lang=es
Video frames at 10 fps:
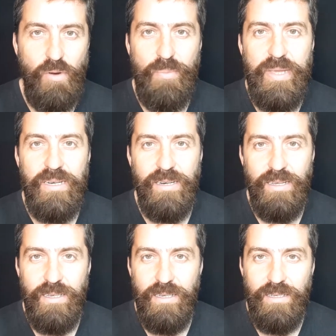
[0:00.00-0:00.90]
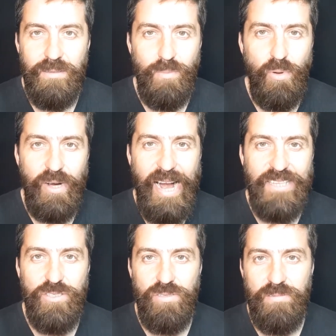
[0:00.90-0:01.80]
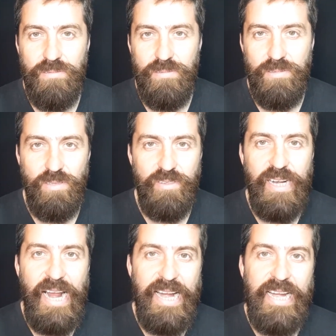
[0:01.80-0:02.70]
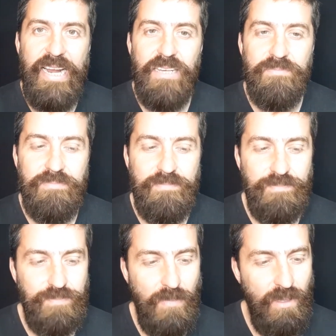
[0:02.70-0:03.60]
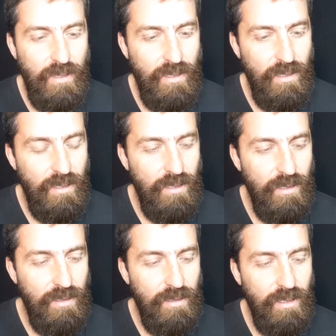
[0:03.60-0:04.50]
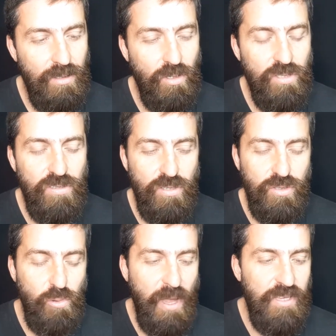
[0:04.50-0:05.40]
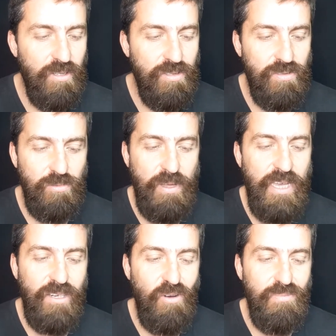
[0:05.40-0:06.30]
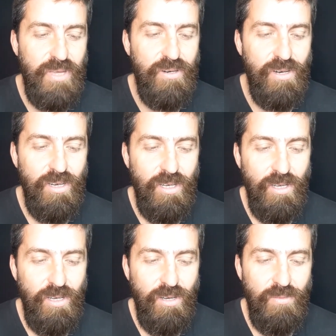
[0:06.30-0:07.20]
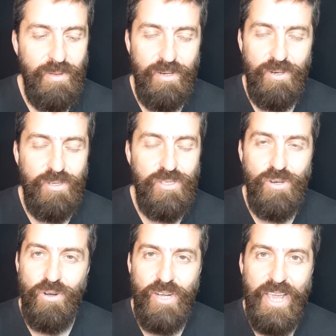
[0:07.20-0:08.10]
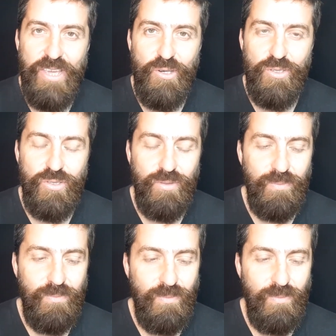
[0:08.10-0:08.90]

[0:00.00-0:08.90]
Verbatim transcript: dormir borracho sobre la arena. Que todos los sueños sueñen conmigo, pero no yo con ellos.